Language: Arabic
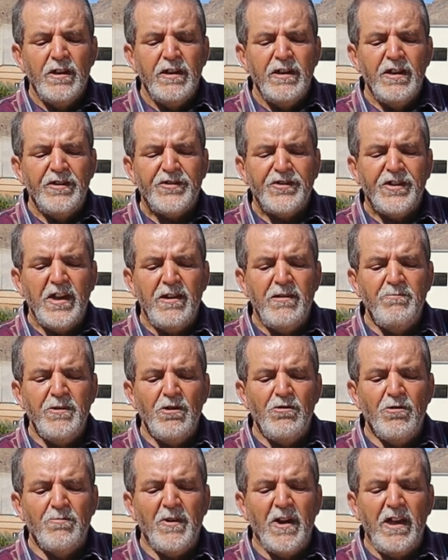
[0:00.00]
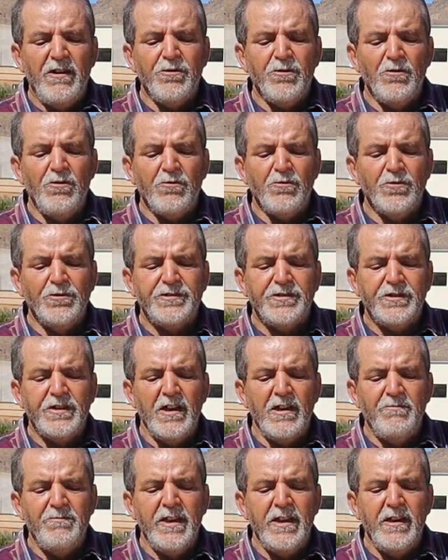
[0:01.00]
يستعمل بعض
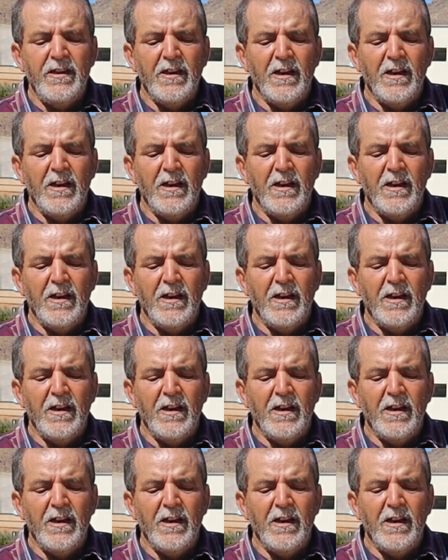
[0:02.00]
الكتاب